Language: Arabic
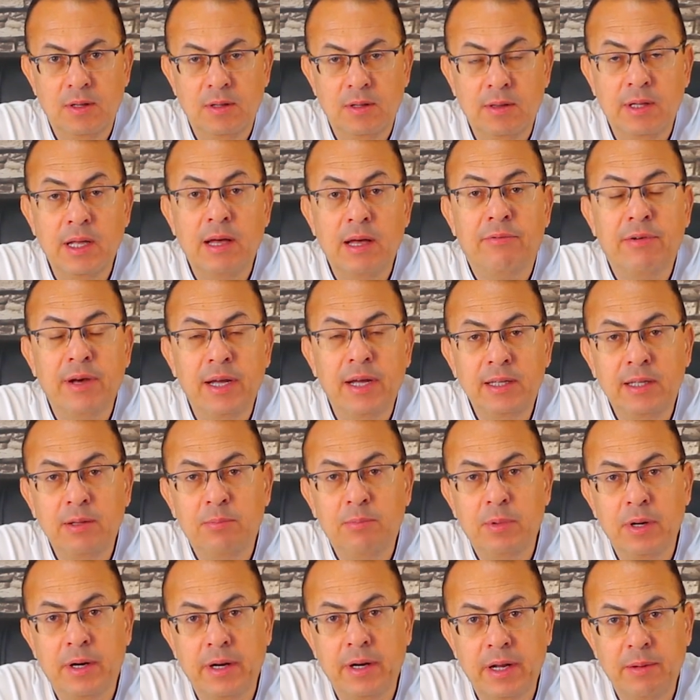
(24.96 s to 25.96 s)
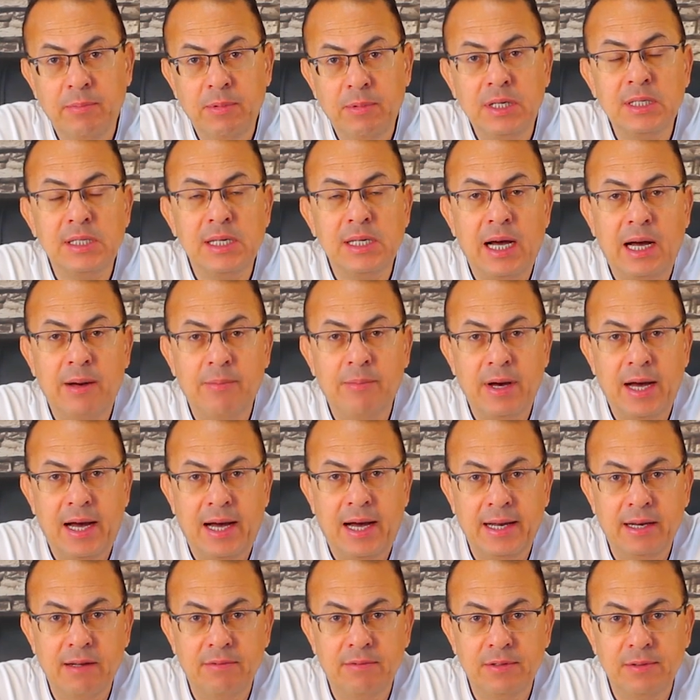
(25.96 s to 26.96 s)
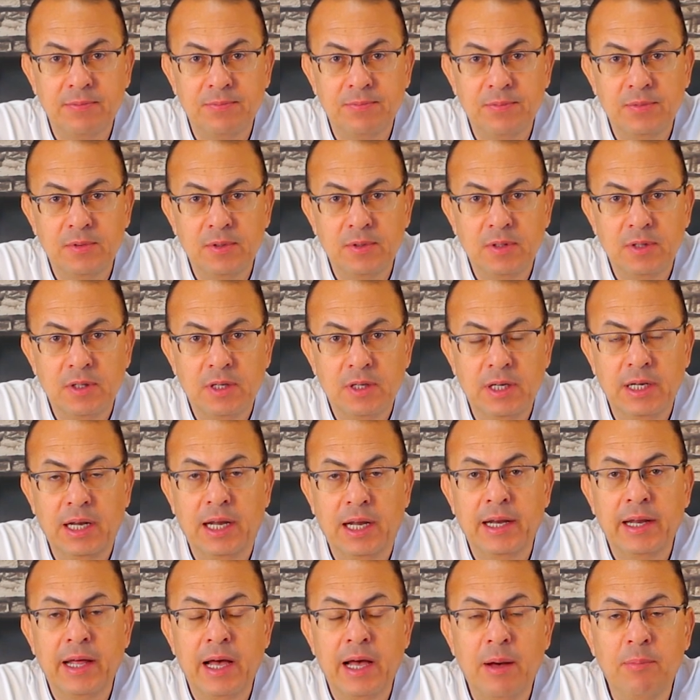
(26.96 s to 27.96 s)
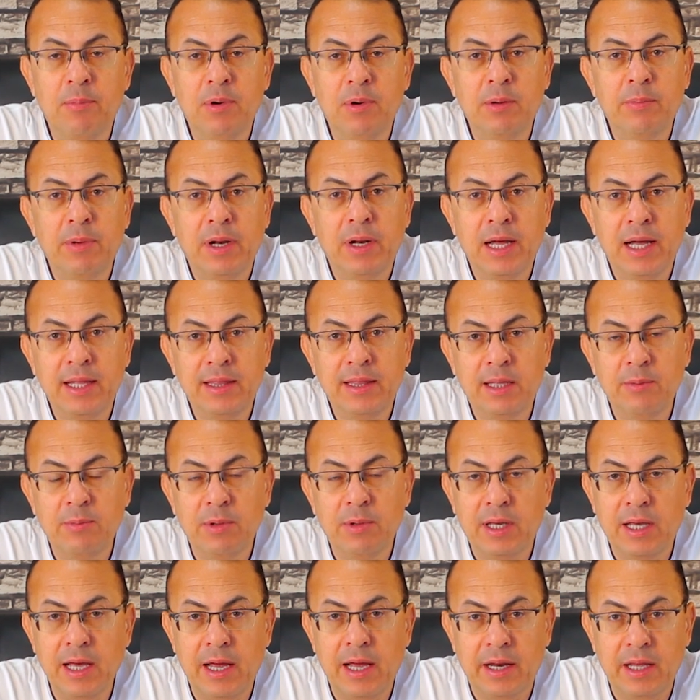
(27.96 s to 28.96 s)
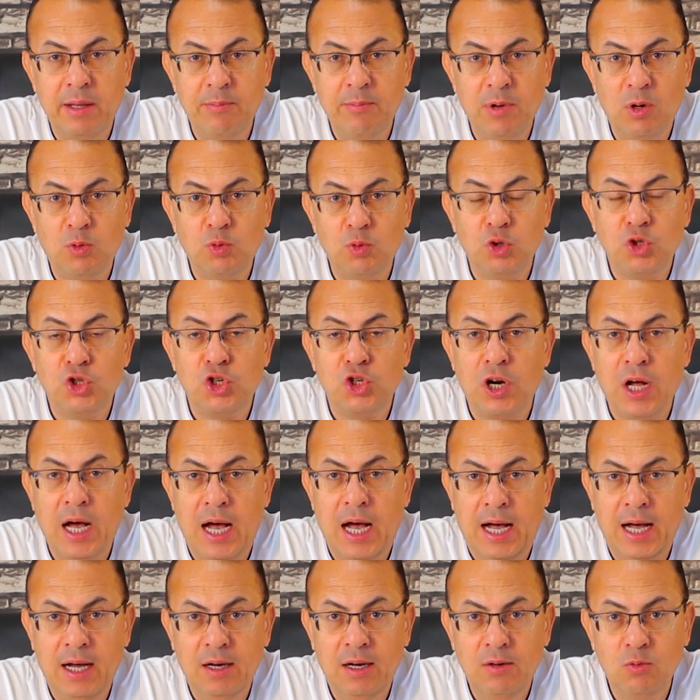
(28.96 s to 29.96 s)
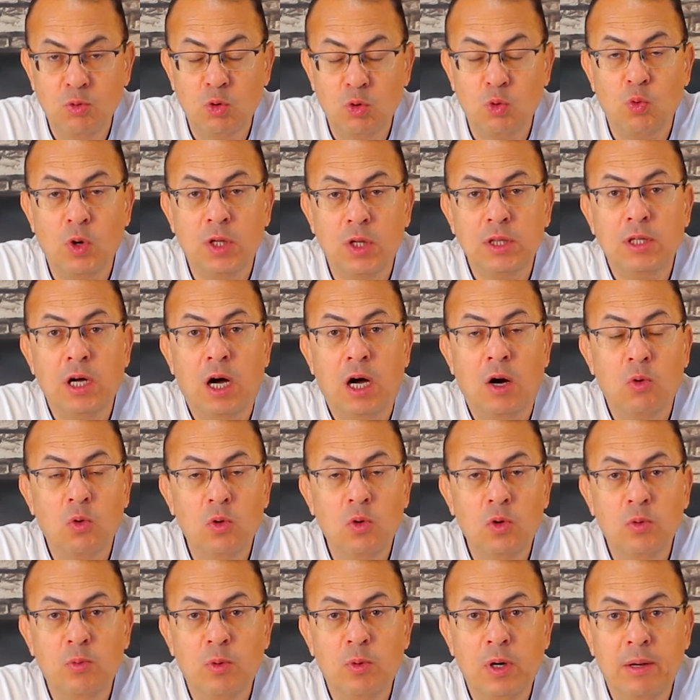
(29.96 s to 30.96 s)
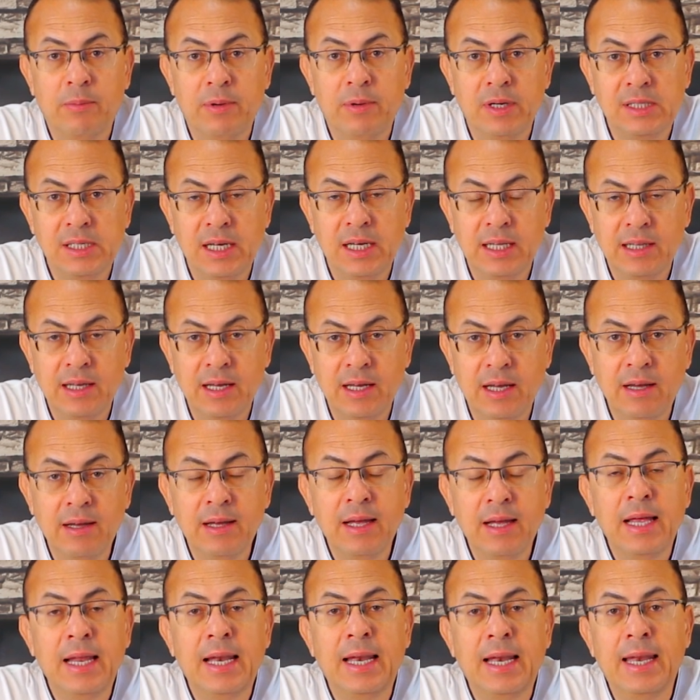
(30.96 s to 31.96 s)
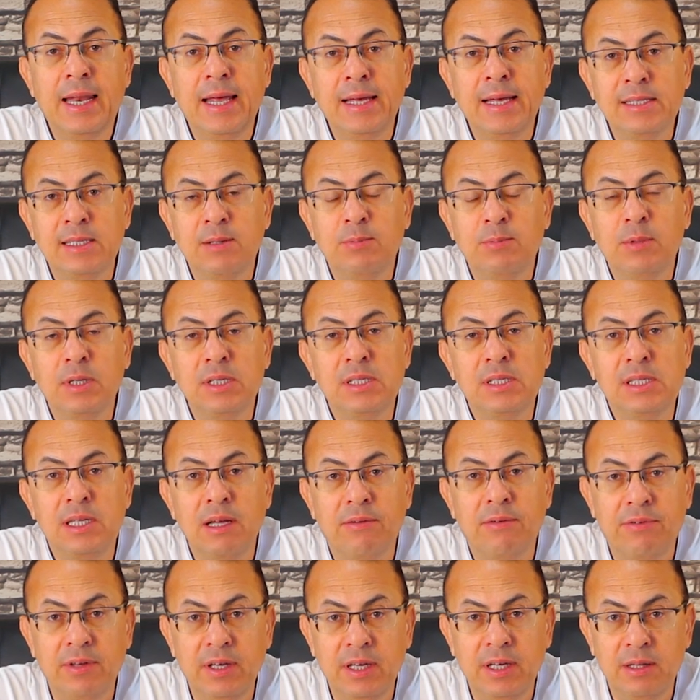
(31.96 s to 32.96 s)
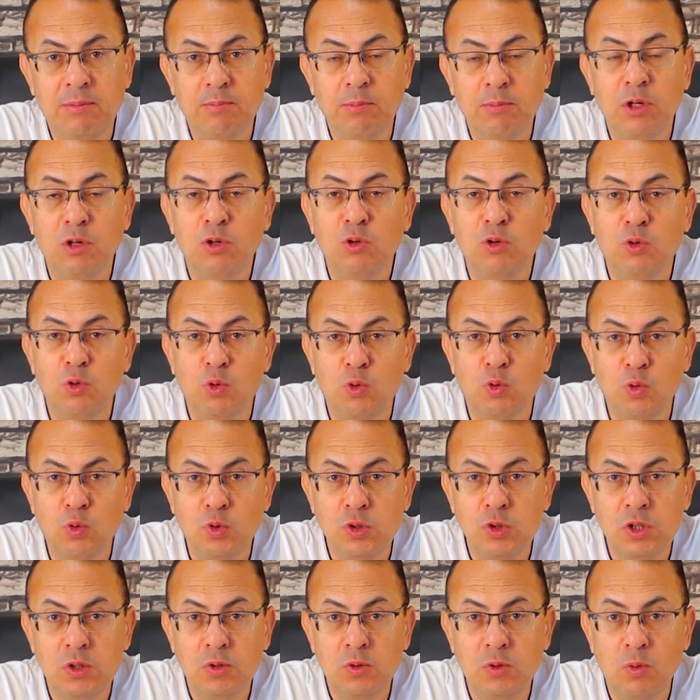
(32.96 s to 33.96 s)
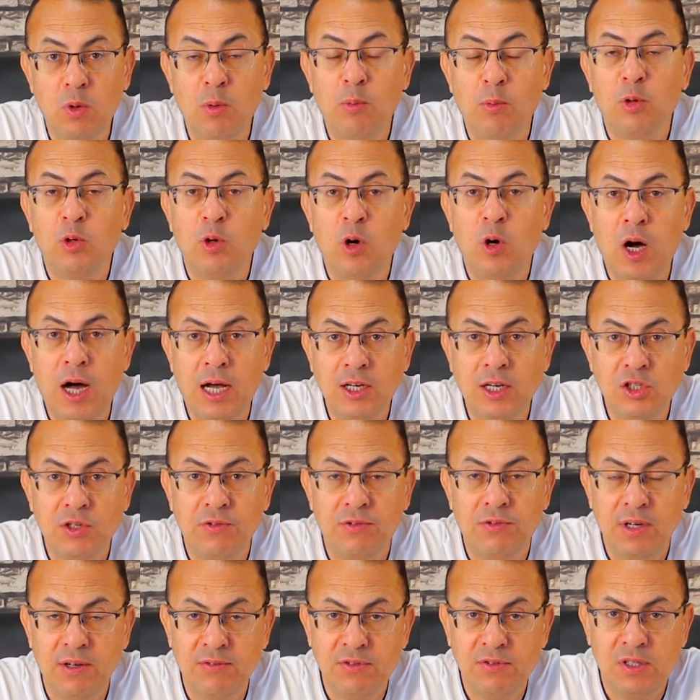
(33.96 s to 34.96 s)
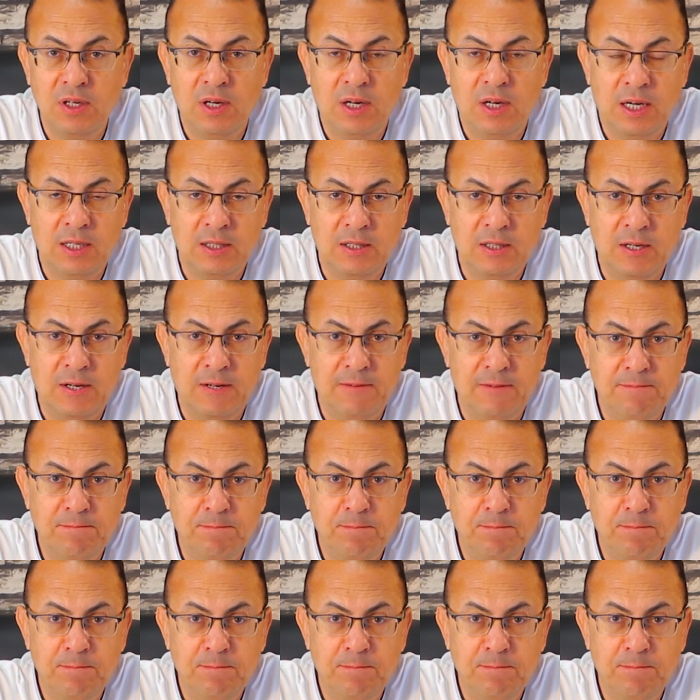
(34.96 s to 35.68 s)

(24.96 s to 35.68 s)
ده فايده برنامج ساعه مع حنفي ان احنا قبل ما نقدم الجريمه ونشرحها ونوضح كل ملابساتها لازم نستفيد من الدروس وما نقعش في نفس الاخطاء